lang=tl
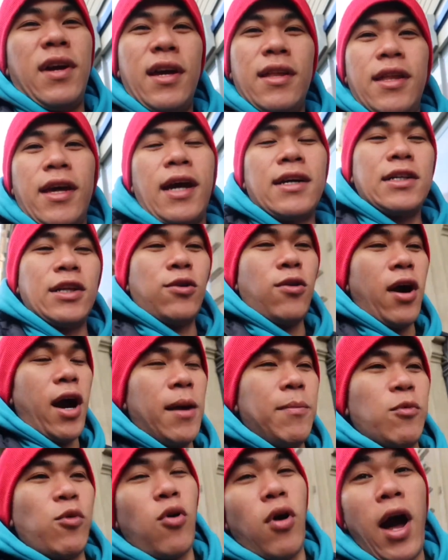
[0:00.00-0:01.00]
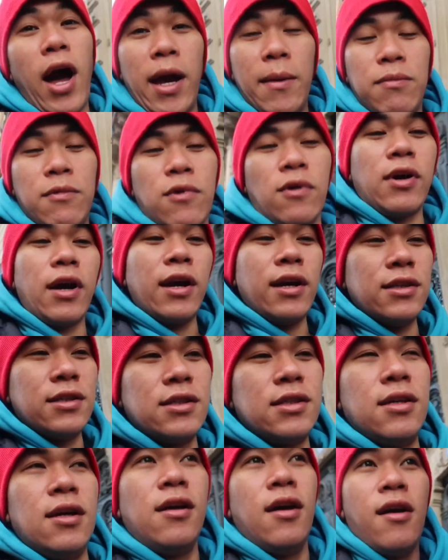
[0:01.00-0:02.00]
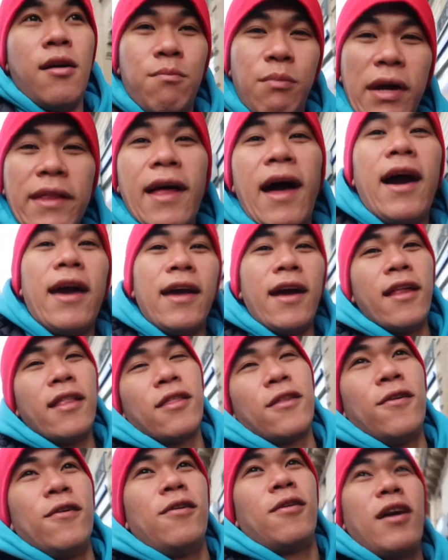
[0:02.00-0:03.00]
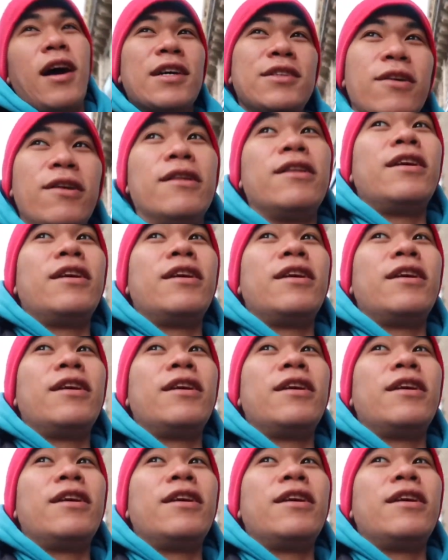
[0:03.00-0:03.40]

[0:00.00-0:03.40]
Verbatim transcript: hindi kasi to hype kung hype to guys patayan to kaso